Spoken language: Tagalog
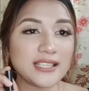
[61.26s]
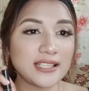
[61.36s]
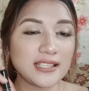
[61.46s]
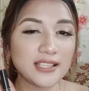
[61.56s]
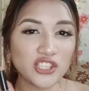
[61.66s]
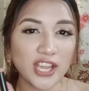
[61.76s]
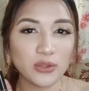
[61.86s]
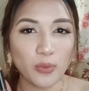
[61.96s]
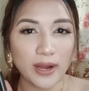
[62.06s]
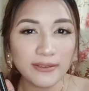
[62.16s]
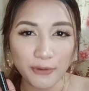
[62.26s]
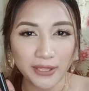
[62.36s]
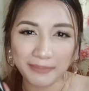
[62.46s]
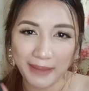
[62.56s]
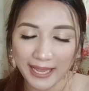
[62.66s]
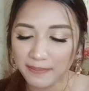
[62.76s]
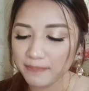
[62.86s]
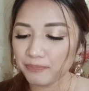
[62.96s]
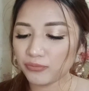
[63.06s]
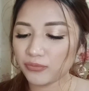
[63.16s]
in the shade 1.5.
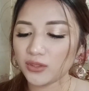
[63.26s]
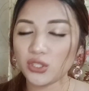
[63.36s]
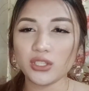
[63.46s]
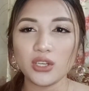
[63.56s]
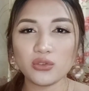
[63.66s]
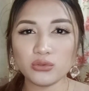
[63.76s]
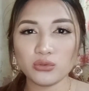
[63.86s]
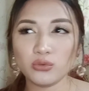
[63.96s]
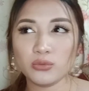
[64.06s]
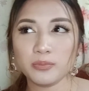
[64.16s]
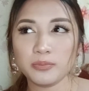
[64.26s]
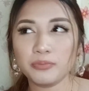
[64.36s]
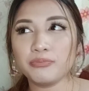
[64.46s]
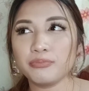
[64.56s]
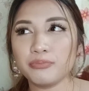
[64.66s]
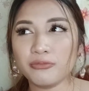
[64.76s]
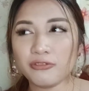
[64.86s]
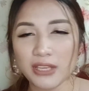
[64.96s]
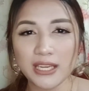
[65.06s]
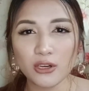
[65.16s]
Yun na yung
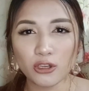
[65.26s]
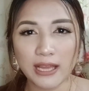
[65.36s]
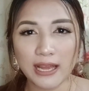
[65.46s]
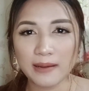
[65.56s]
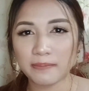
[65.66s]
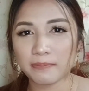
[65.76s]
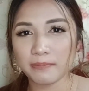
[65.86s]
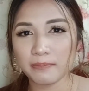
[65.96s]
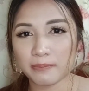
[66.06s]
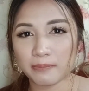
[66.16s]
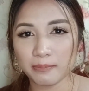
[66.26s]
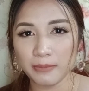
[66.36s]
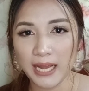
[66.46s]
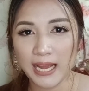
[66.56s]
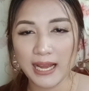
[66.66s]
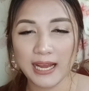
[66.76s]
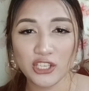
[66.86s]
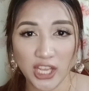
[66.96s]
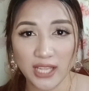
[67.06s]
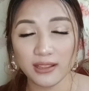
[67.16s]
feeling ko na uh,
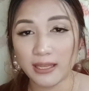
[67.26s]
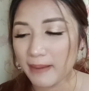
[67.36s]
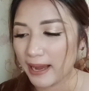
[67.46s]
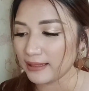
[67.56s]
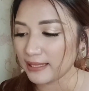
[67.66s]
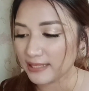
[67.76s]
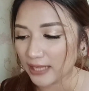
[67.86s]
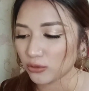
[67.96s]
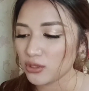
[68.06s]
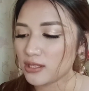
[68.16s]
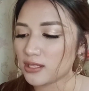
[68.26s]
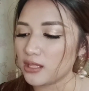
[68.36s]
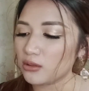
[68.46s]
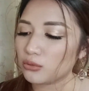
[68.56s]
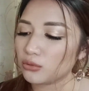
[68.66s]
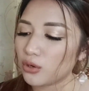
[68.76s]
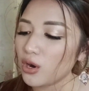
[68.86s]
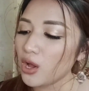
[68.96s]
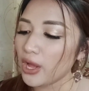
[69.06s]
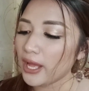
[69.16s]
shade na ba, na sakto sa skin tone
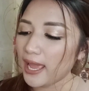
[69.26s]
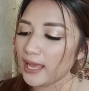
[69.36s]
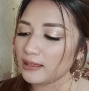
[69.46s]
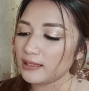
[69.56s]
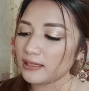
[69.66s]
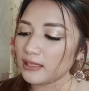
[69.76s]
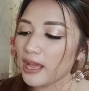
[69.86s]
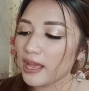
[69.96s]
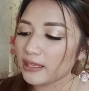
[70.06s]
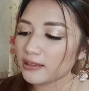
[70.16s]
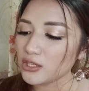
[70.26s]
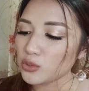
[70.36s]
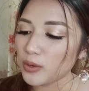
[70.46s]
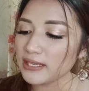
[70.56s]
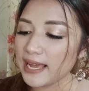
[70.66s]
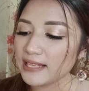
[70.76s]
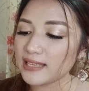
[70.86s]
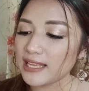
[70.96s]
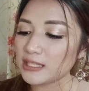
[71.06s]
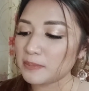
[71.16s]
ko. And this one
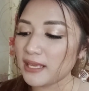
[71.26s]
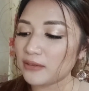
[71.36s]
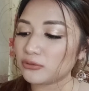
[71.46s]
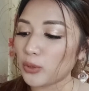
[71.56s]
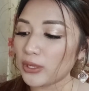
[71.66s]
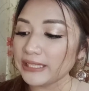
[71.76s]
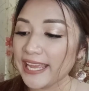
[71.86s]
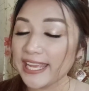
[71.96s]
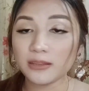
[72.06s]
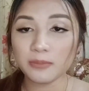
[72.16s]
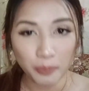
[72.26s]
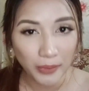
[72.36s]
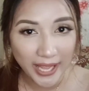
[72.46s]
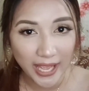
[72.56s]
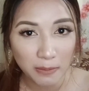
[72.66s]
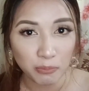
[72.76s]
has SPF 28 PA+++.